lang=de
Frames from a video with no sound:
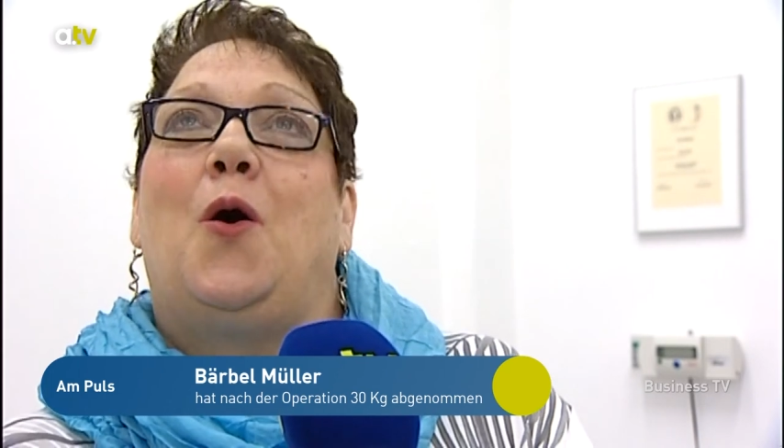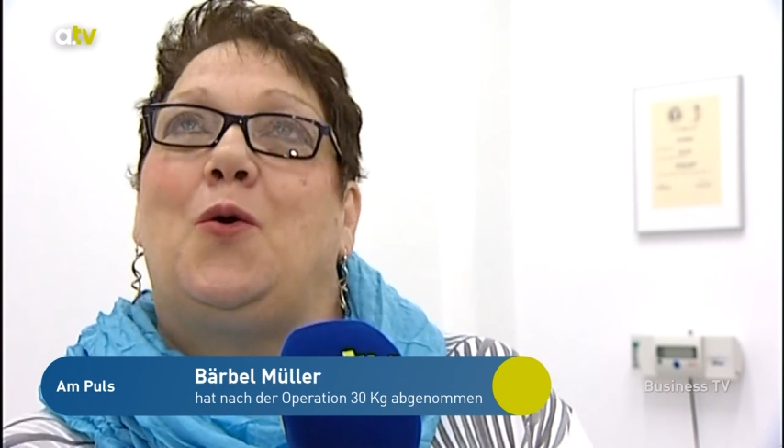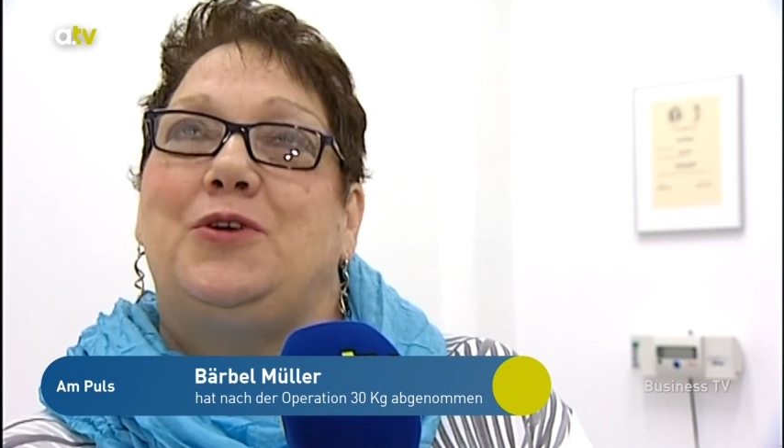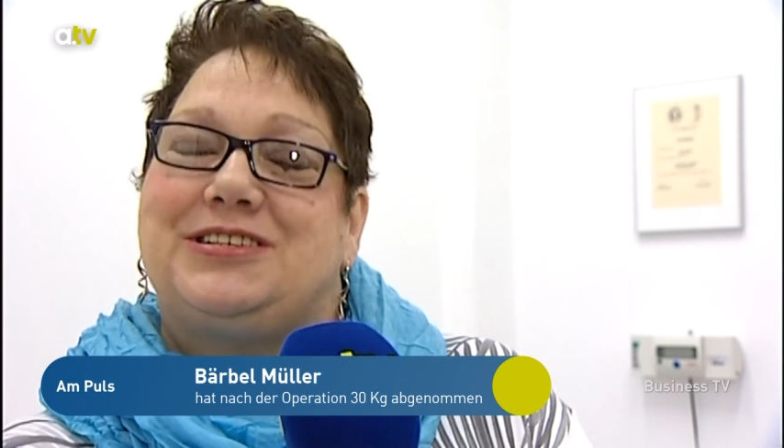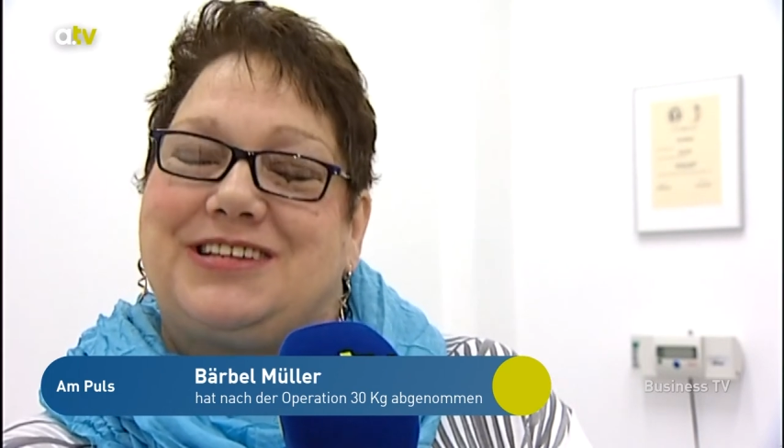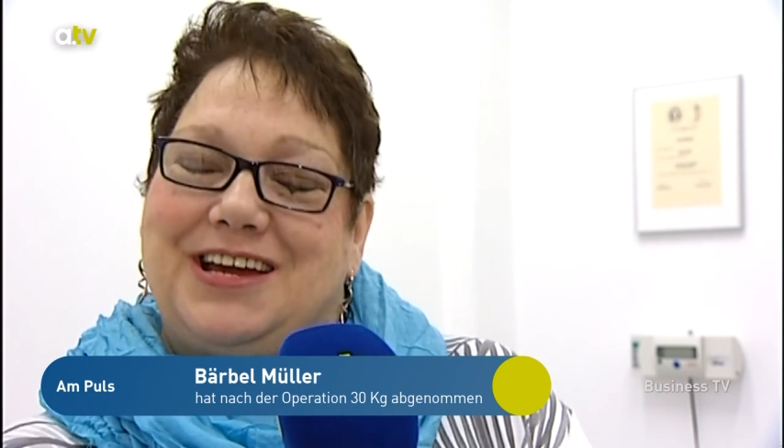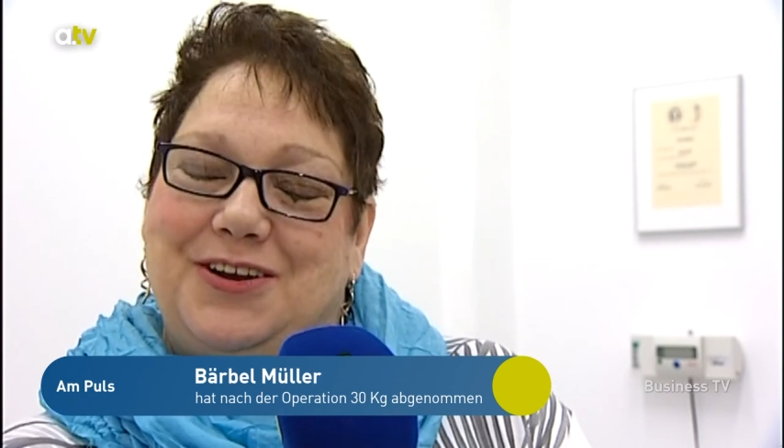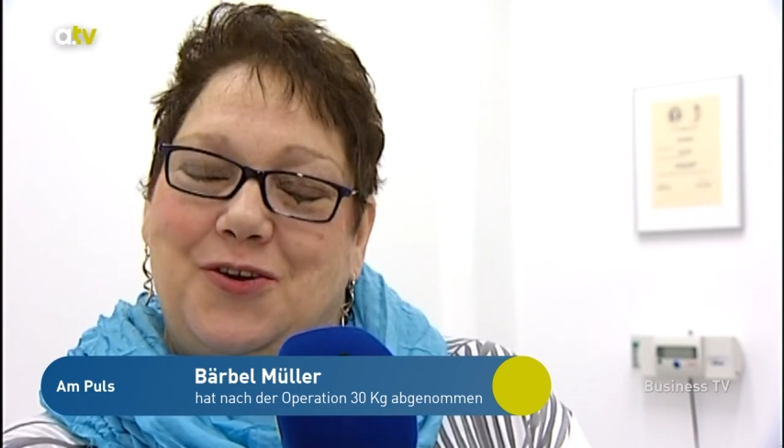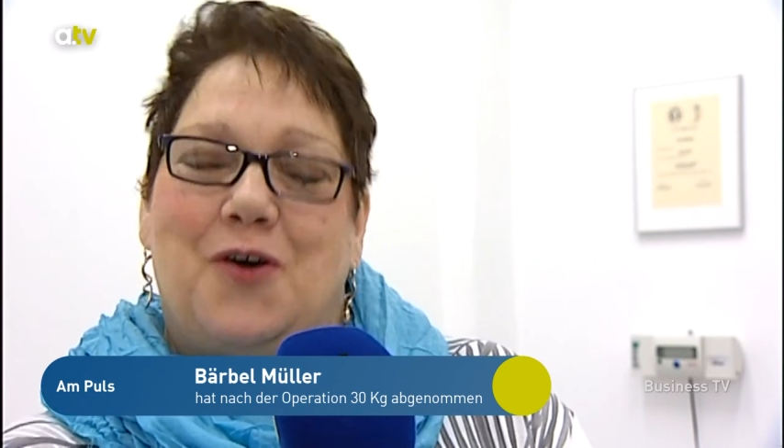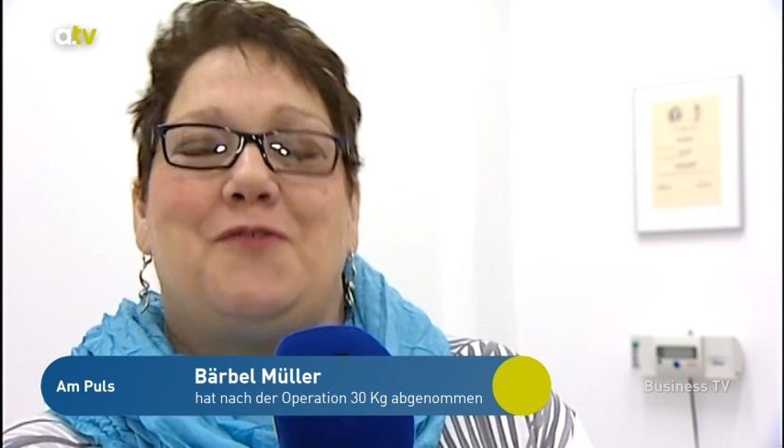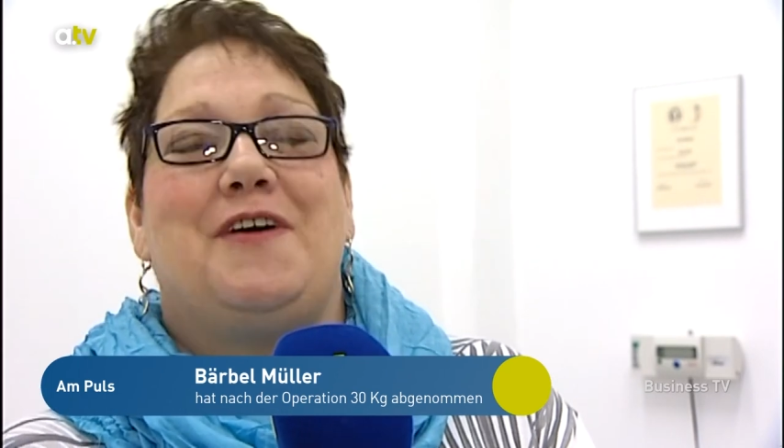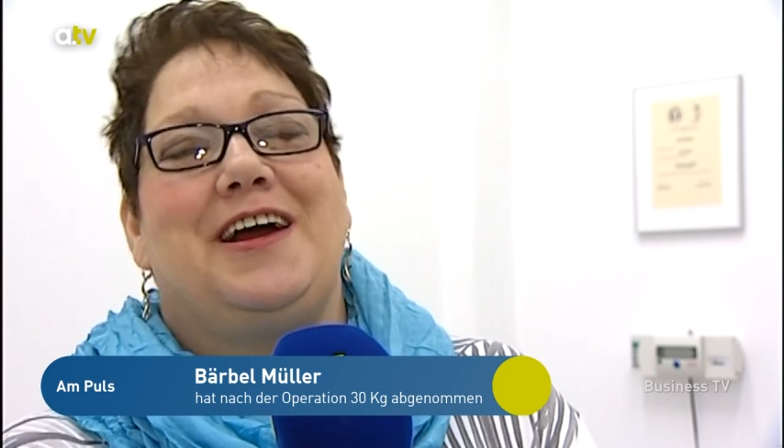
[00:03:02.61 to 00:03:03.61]
und es geht
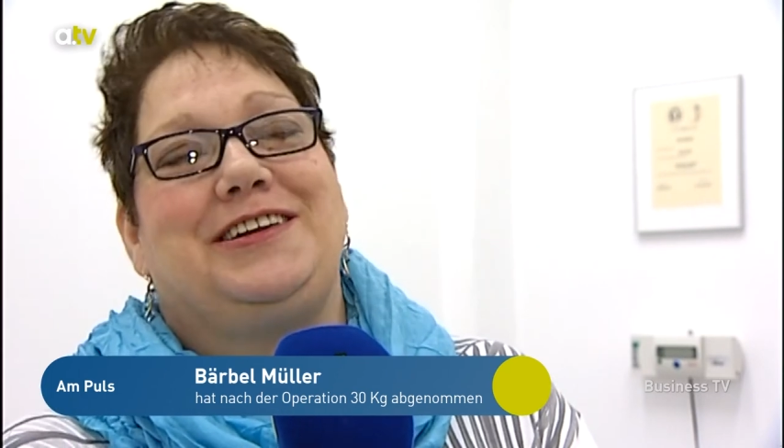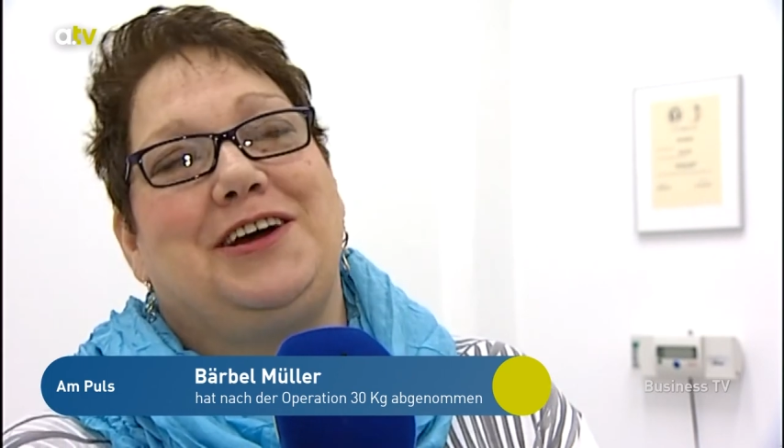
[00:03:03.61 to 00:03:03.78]
noch weiter